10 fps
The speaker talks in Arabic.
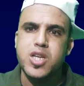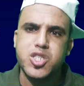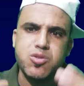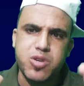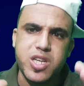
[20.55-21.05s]

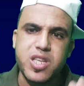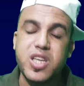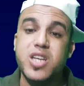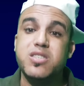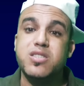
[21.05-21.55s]
شنو
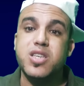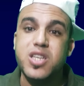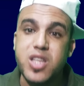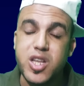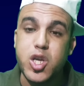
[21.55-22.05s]
كيدير هاد
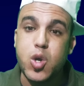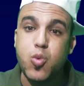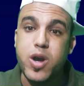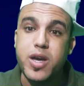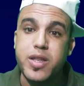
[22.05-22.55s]
السيد
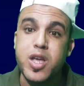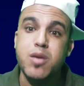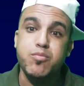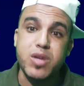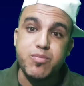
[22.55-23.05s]
الاخوان
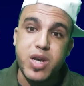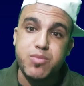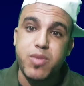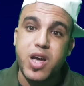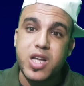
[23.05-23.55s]
من
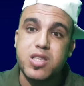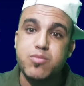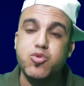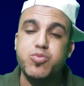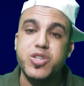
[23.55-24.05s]
بعد ما
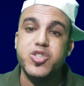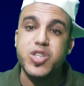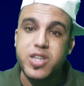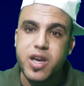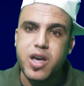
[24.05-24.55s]
قدموا به
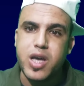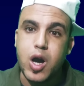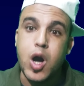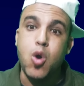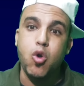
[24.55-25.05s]

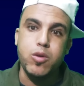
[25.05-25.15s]
شكايه